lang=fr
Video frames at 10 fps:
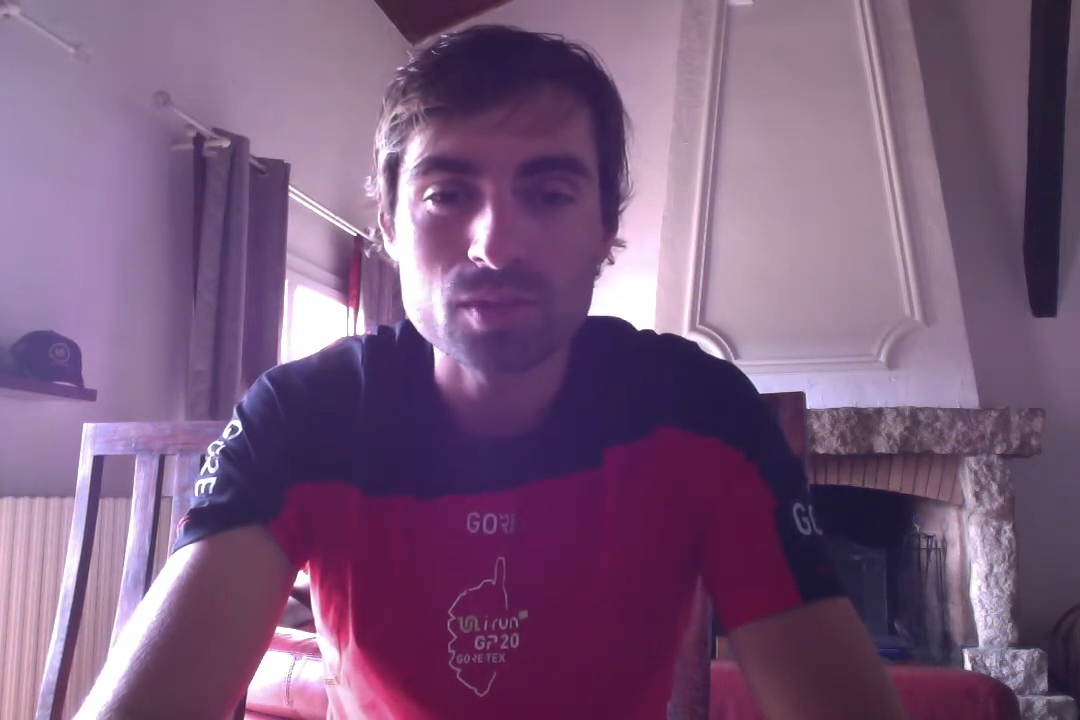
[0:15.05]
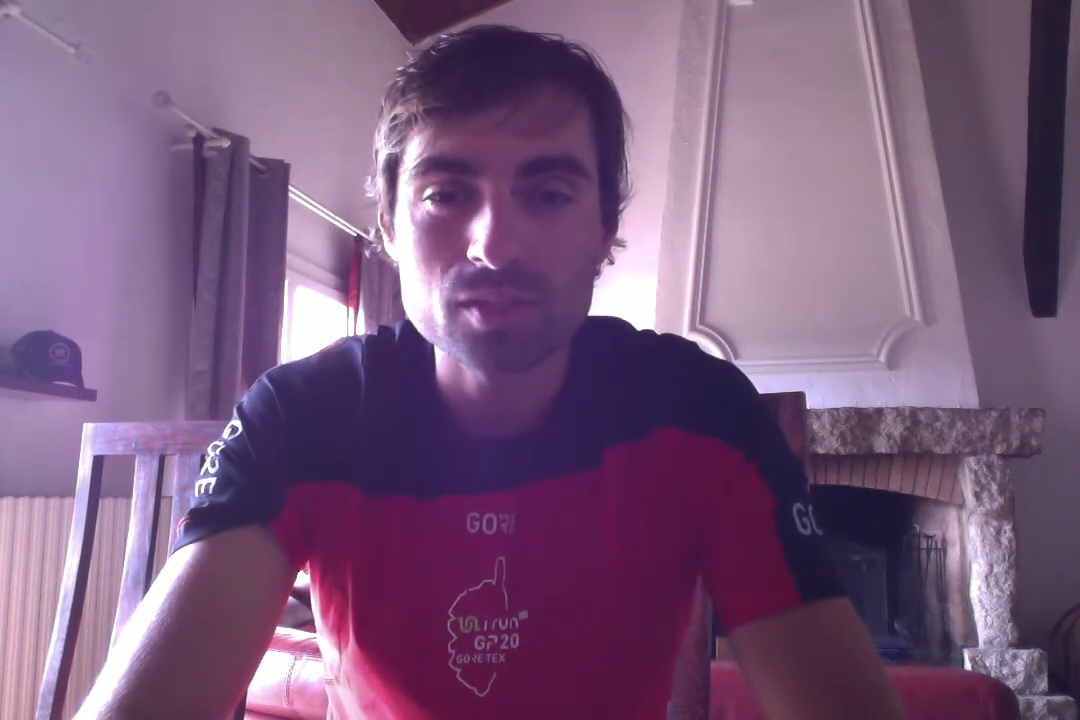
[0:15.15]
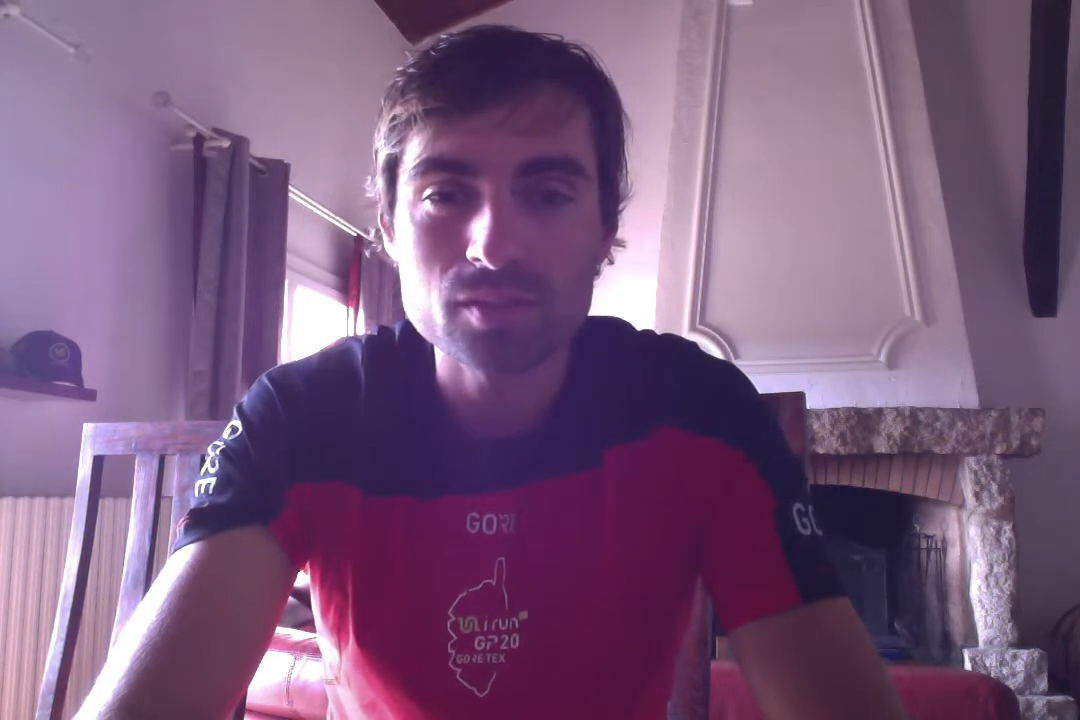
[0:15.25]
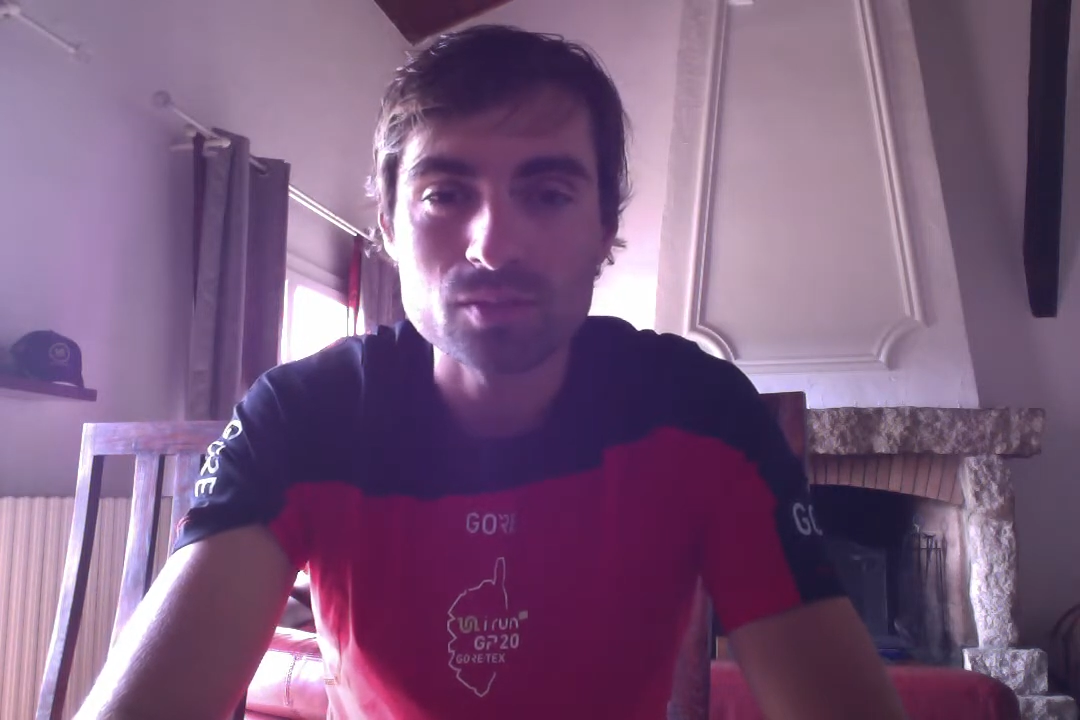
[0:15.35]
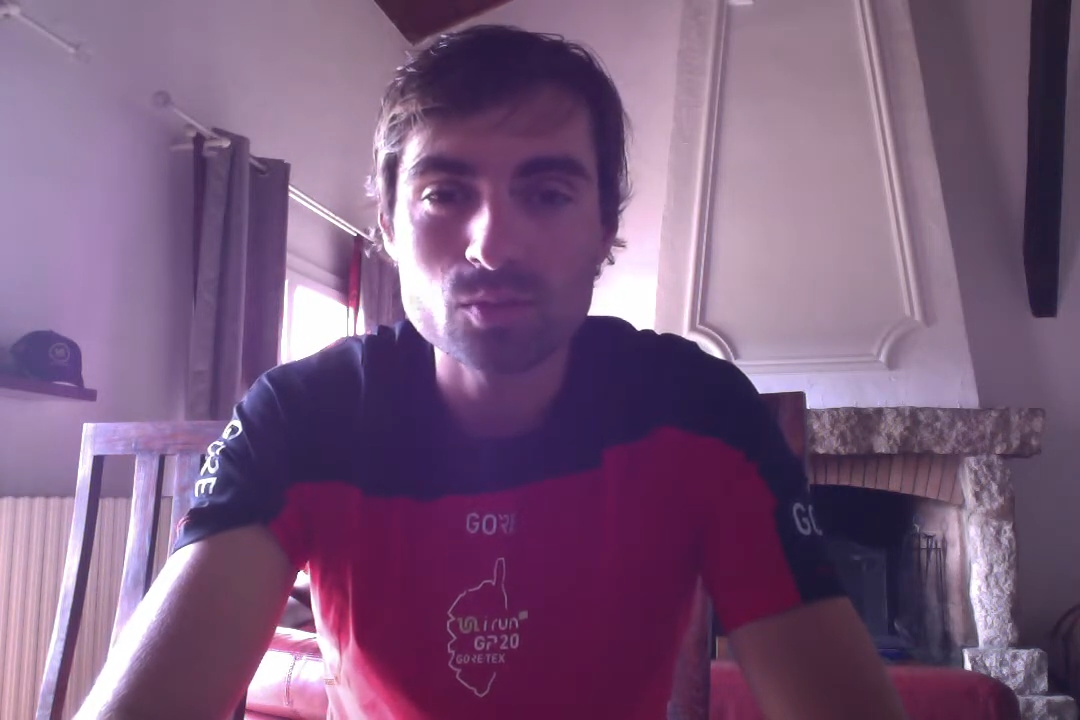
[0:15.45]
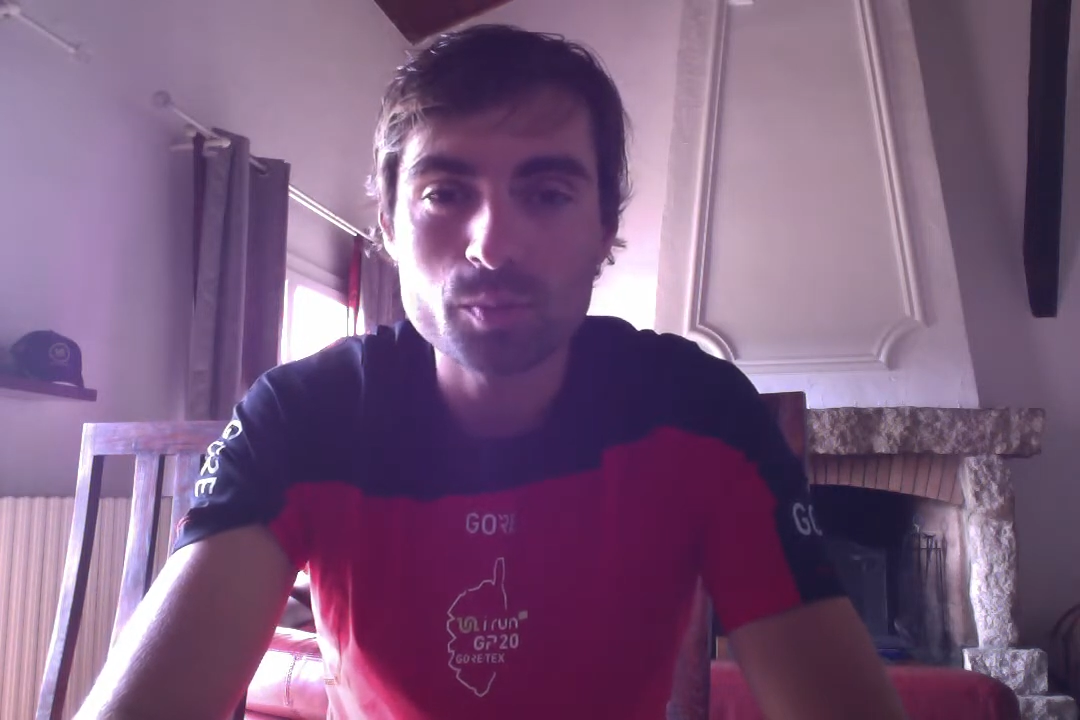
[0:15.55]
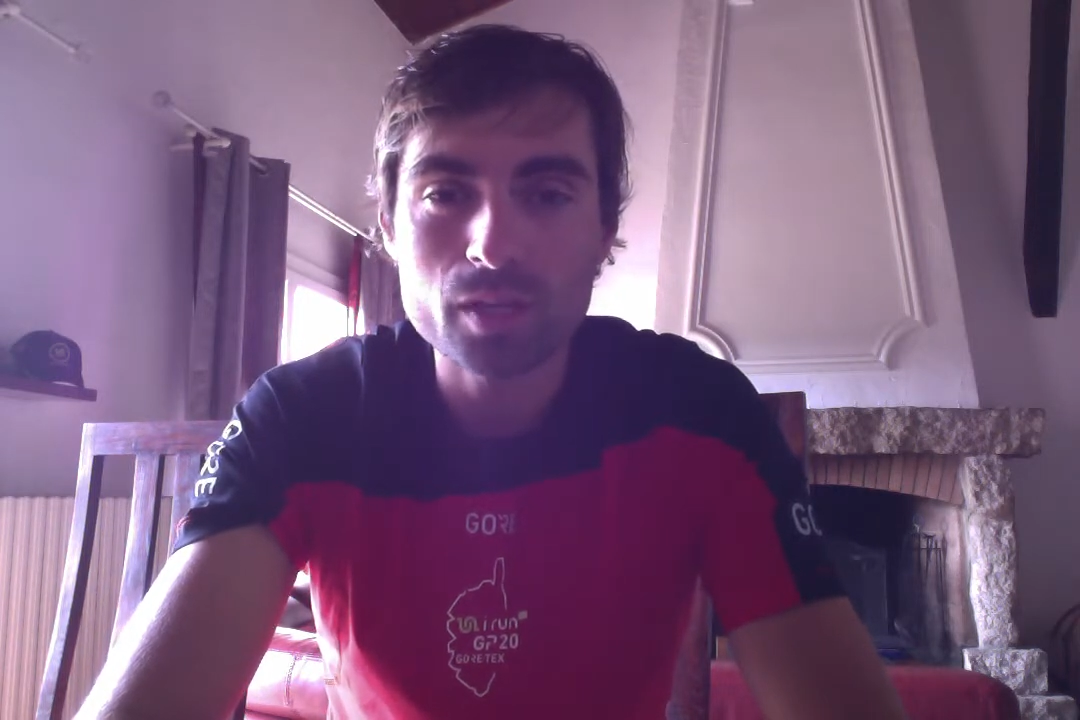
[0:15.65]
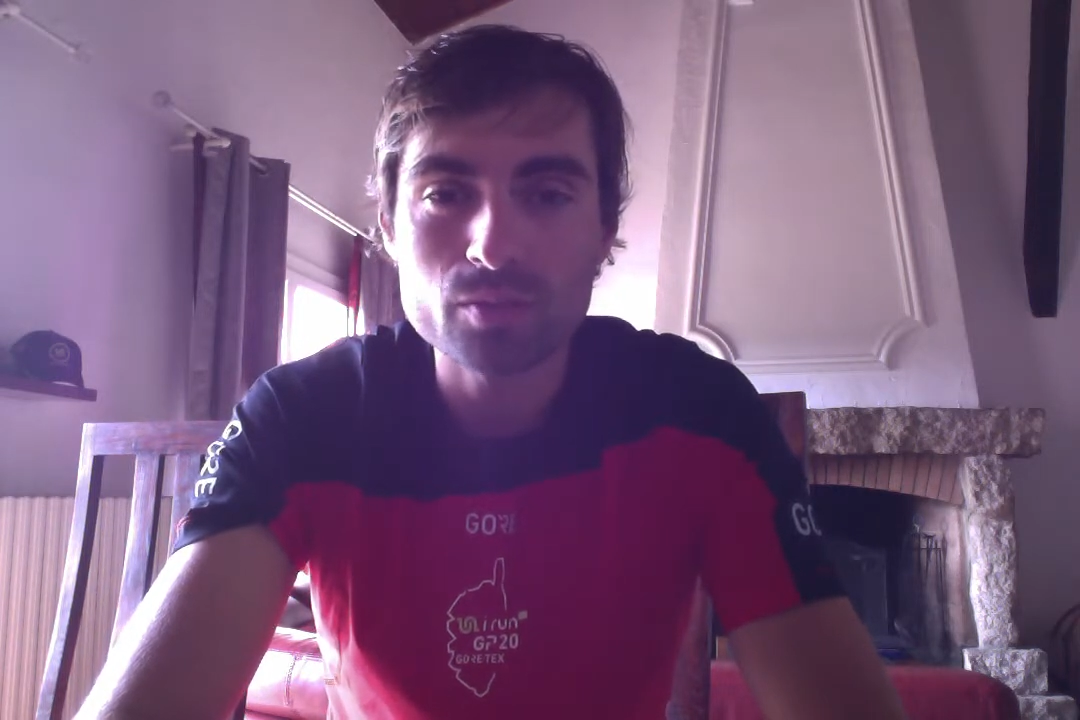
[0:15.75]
c'était une super